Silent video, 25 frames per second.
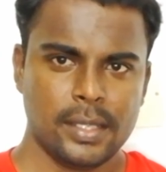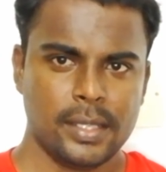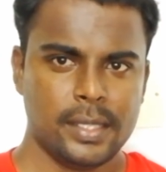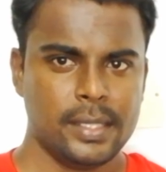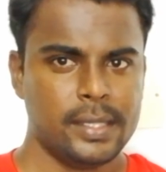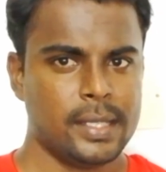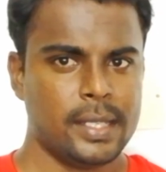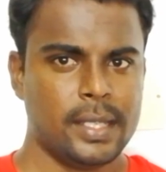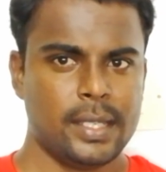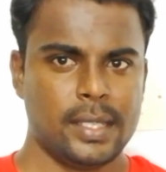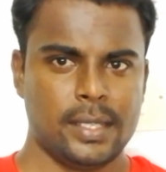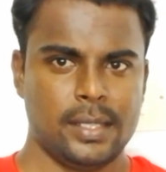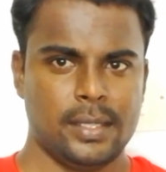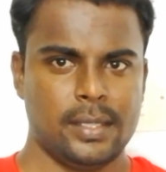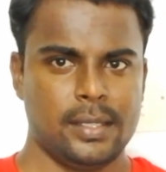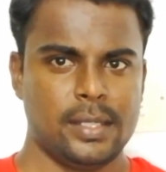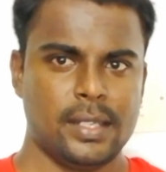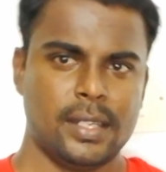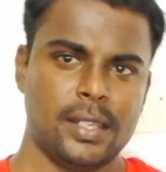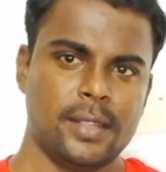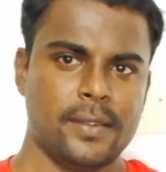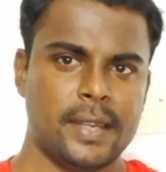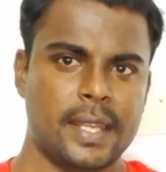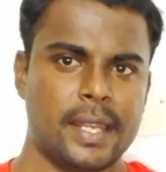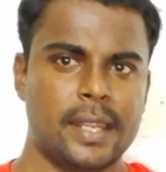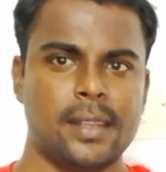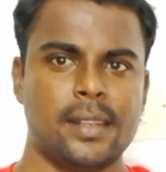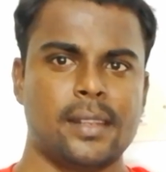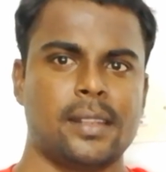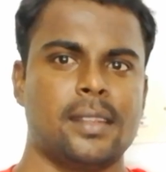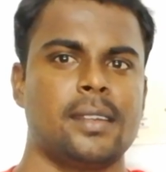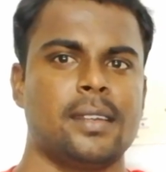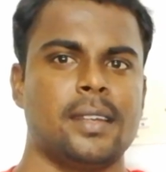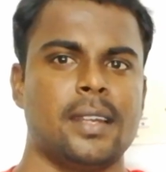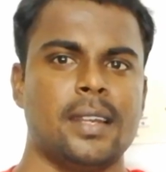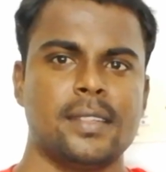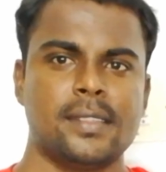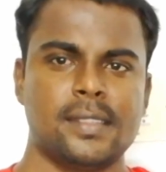இதில் ரெண்டு வேரியன்ட்
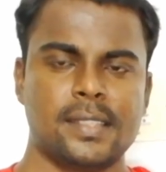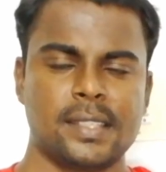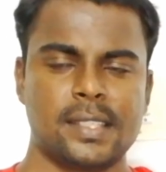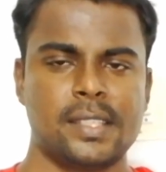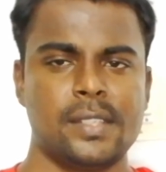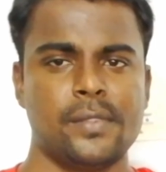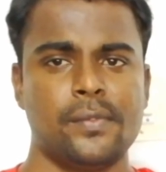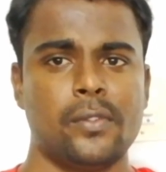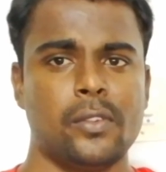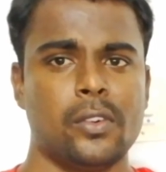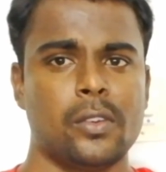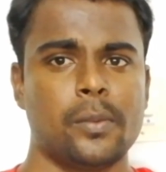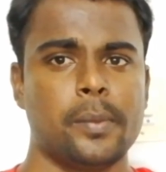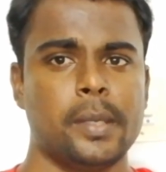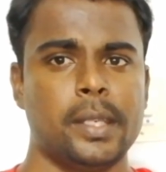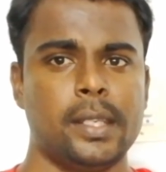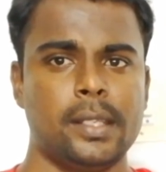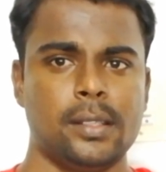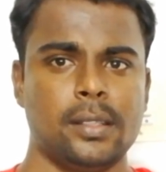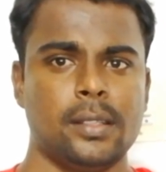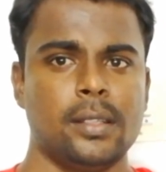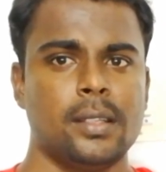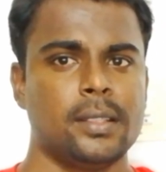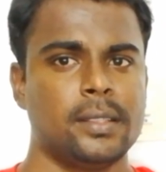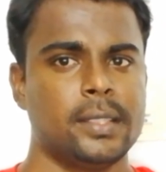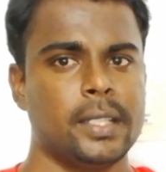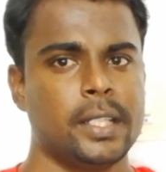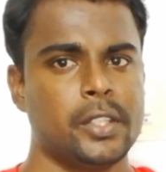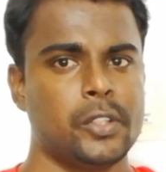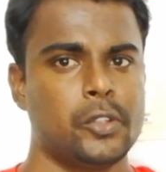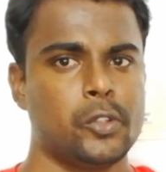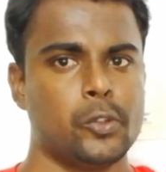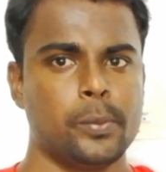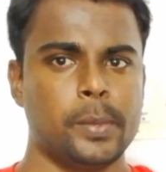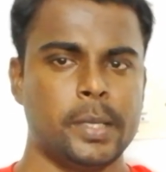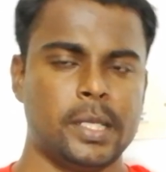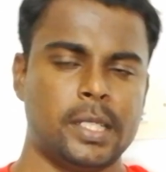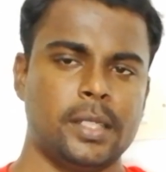இருக்குங்க சிக்ஸ்டி ஃபோர் பிட் தேர்ட்டி
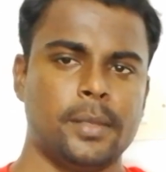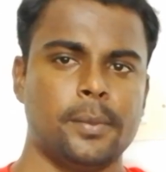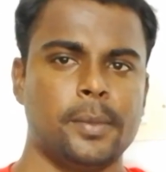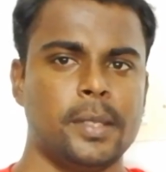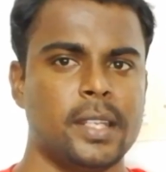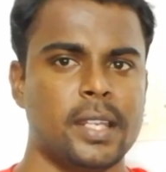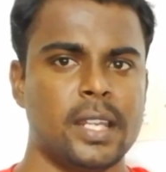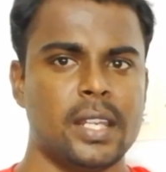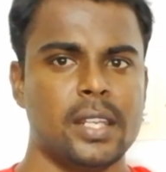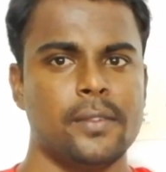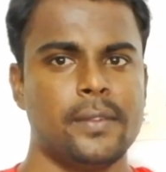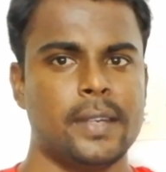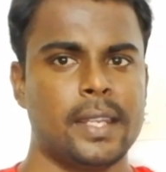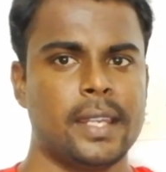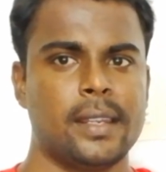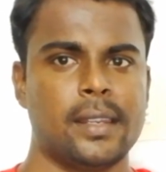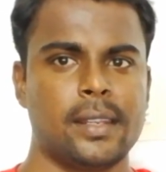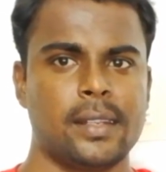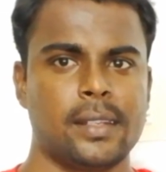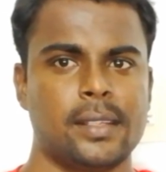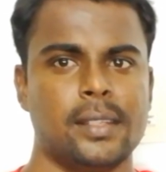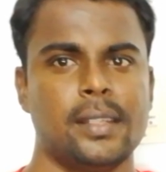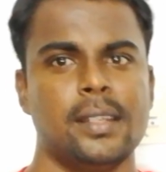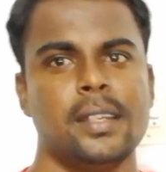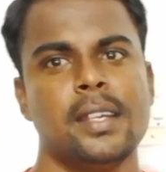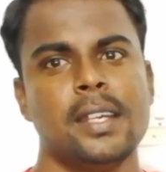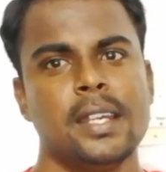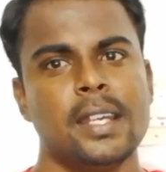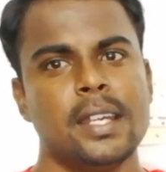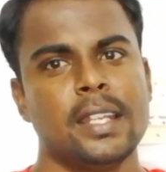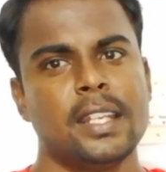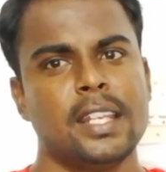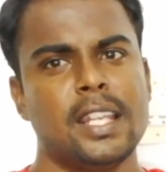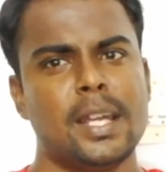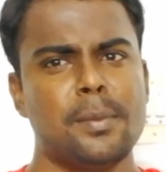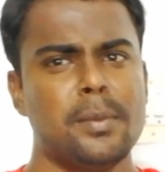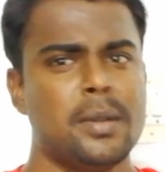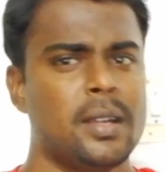டூ பிட் இப்படி ரெண்டு வேரியன்ட் இருக்குது
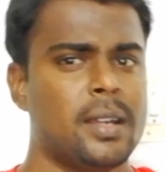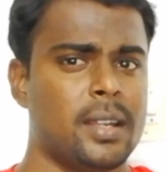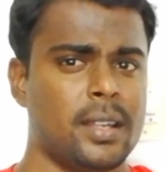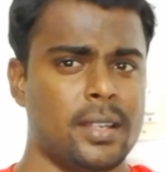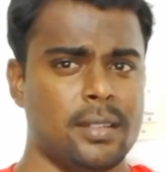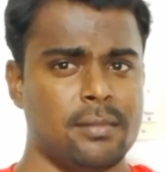நம்ம